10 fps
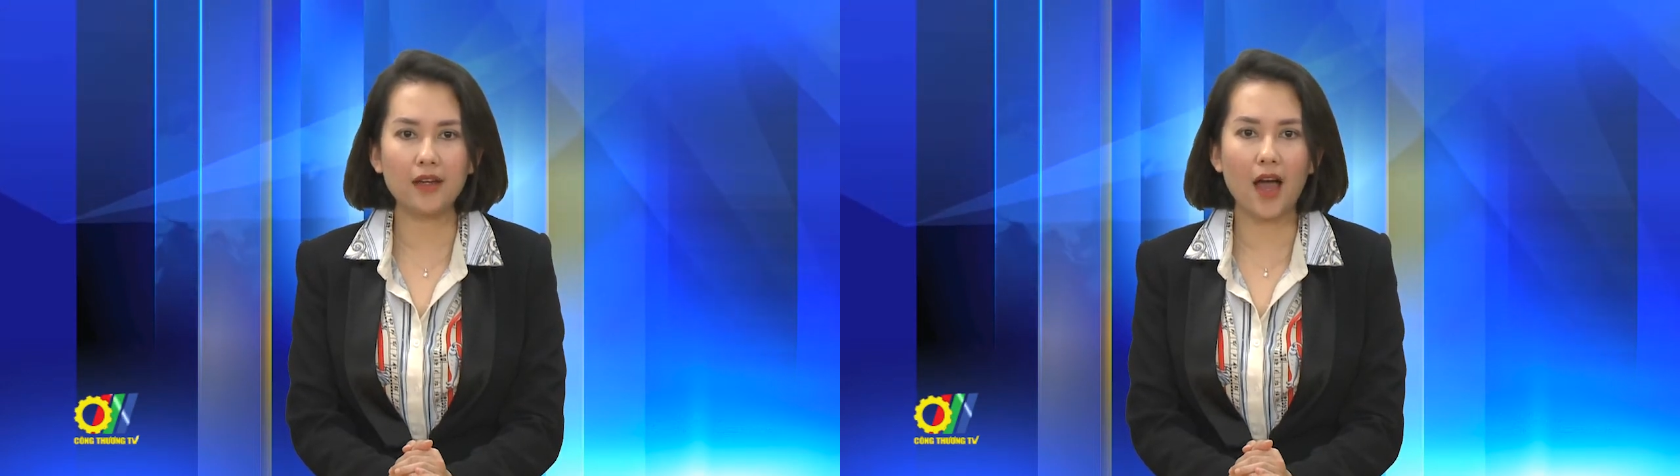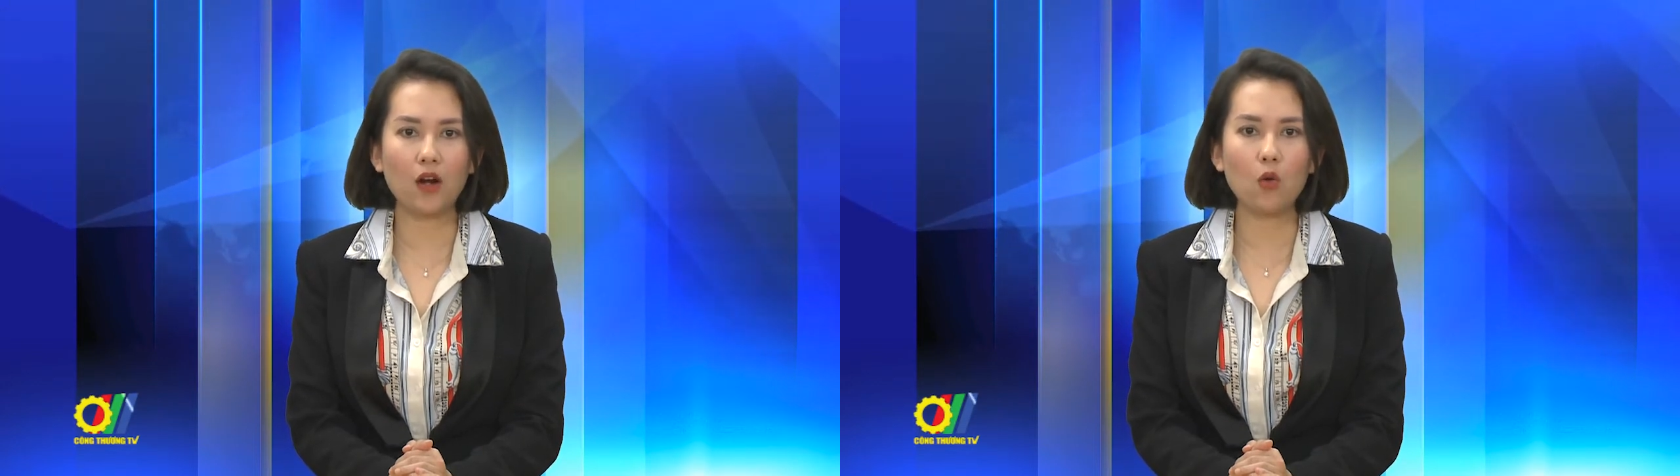
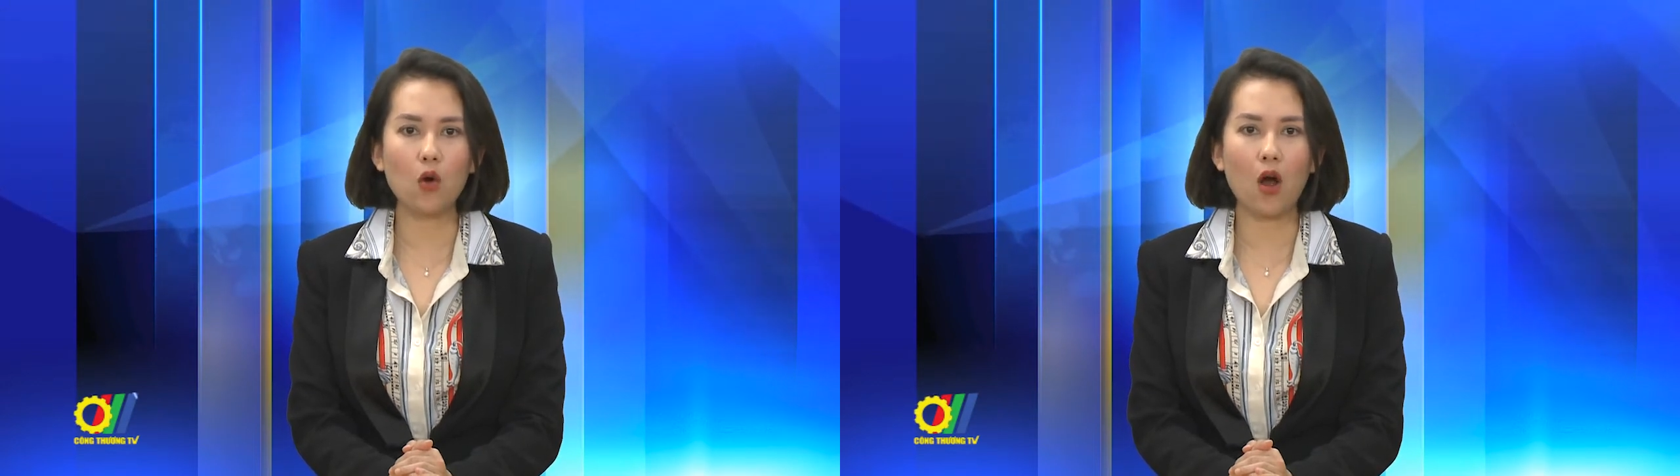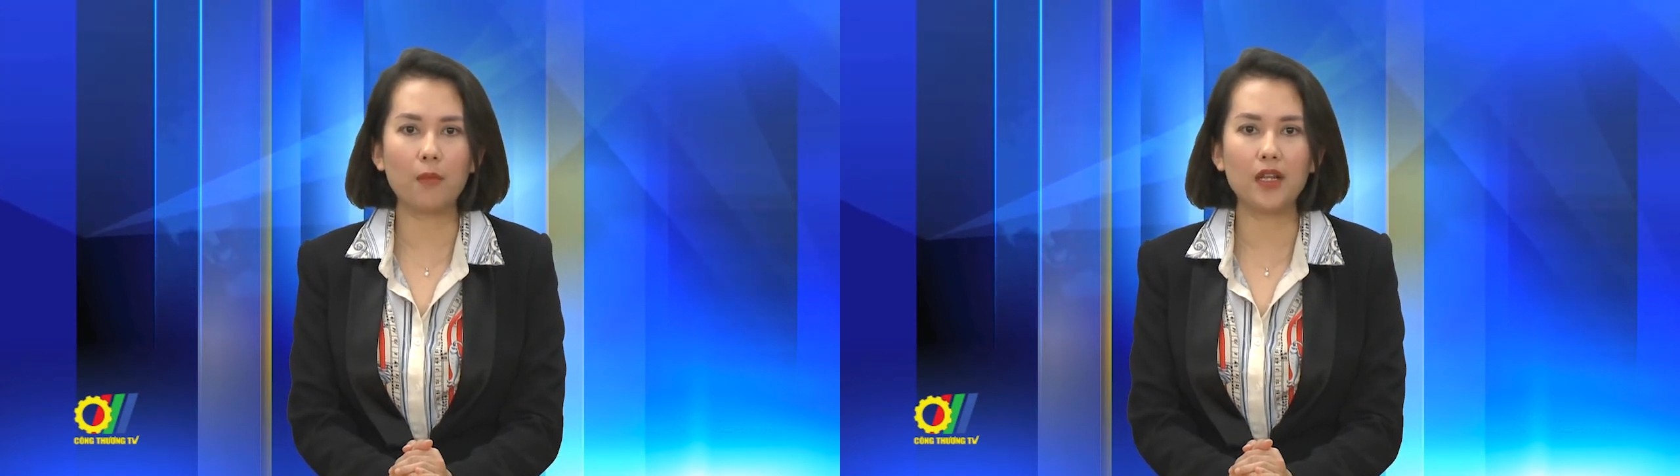đã có
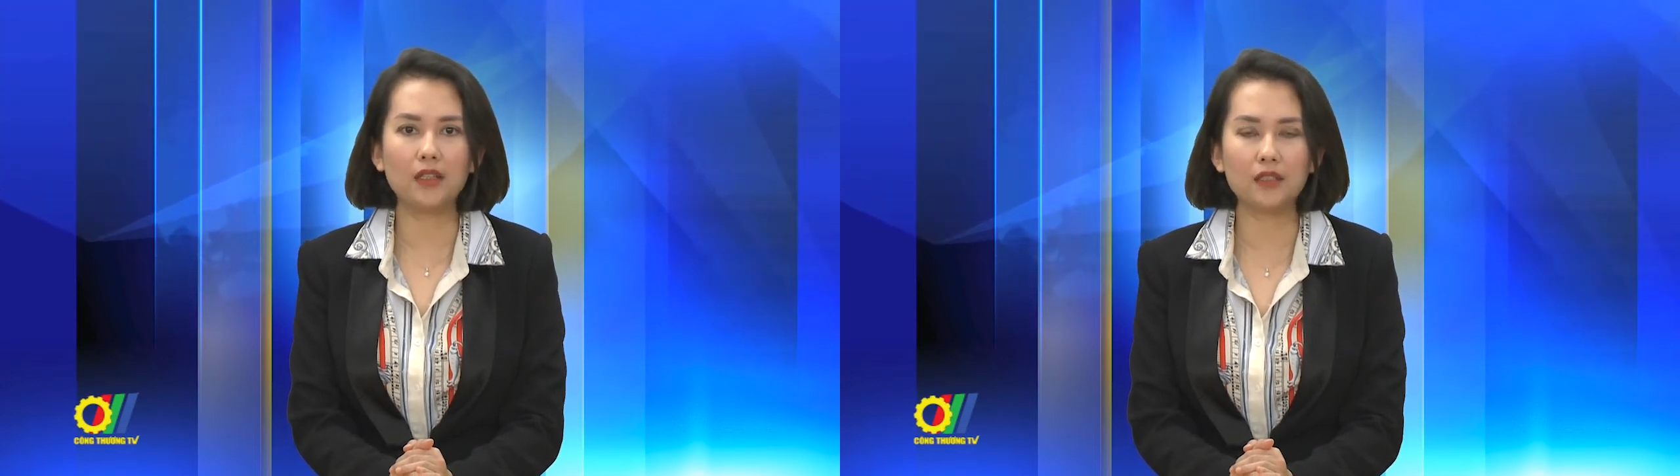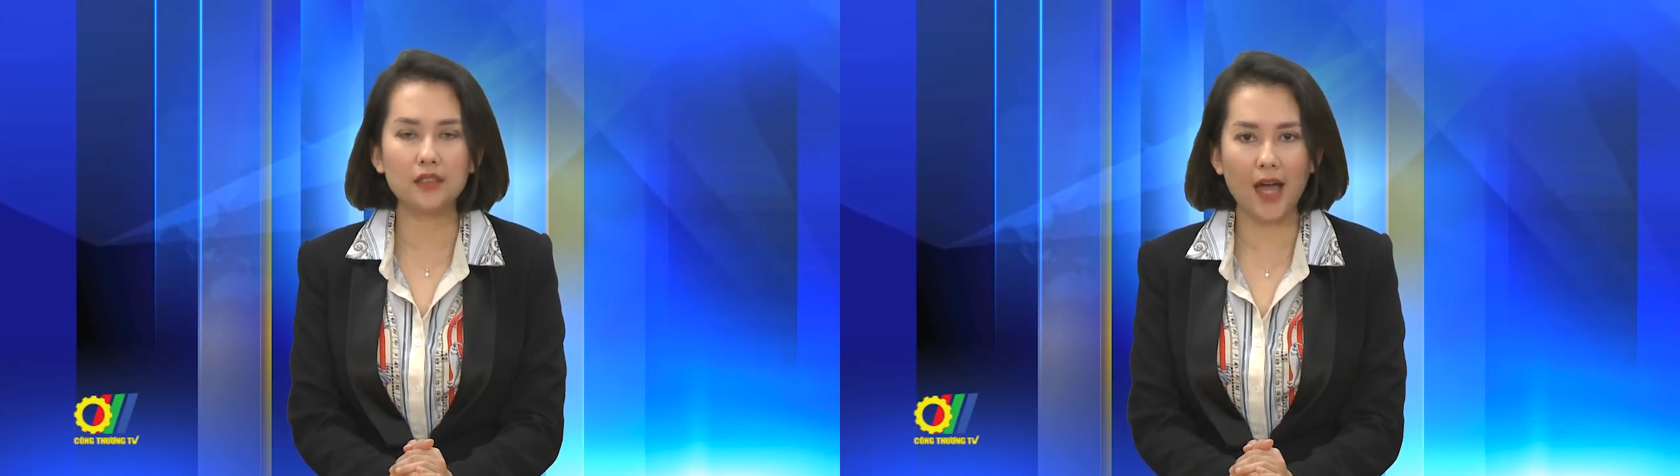cuộc họp
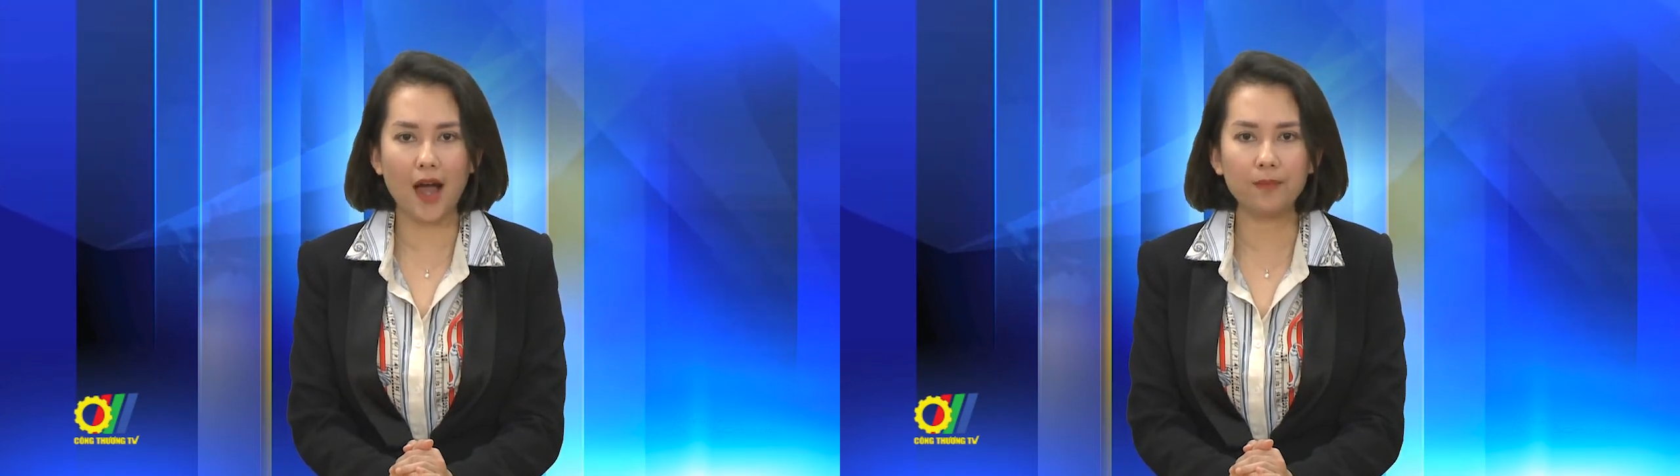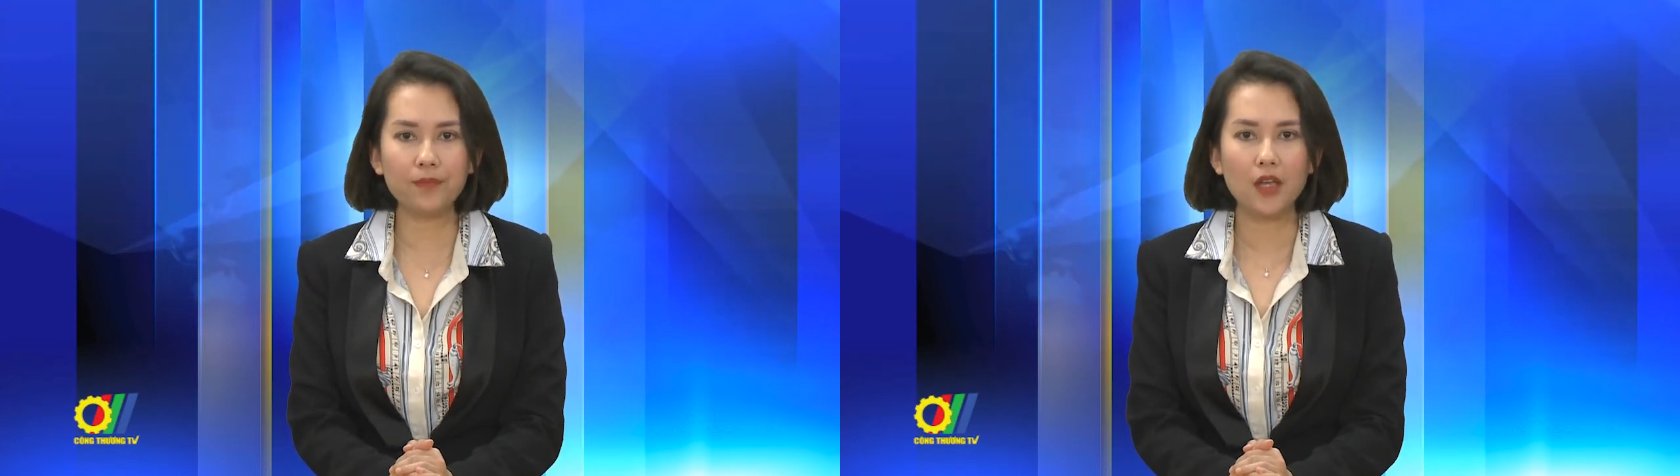lần thứ
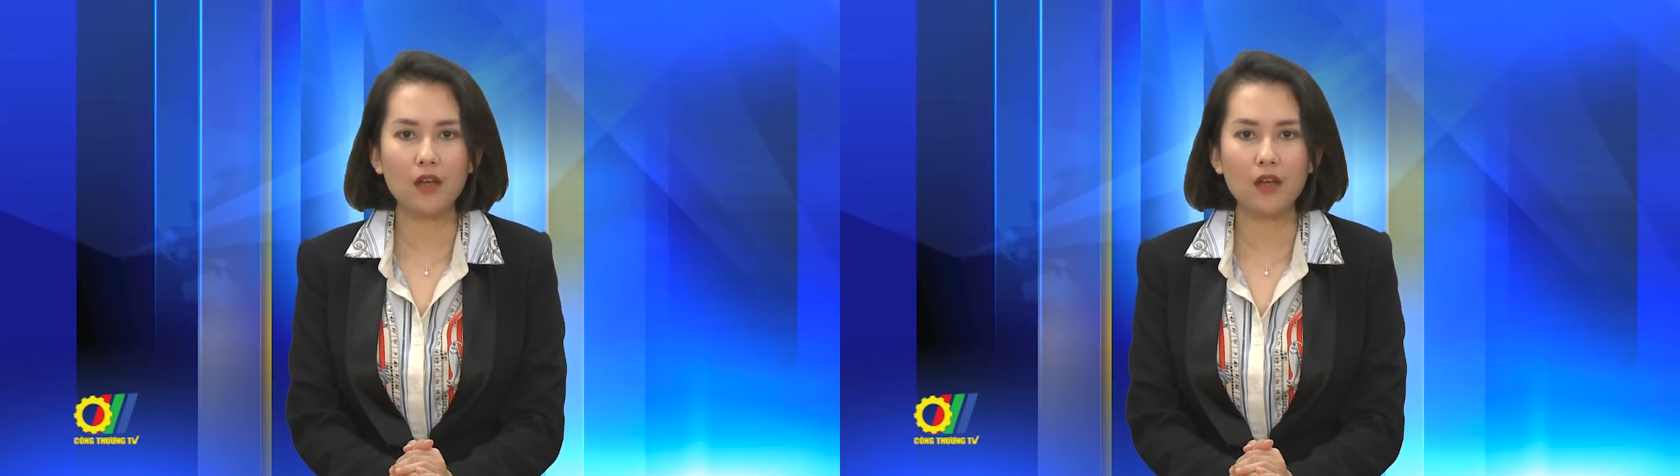8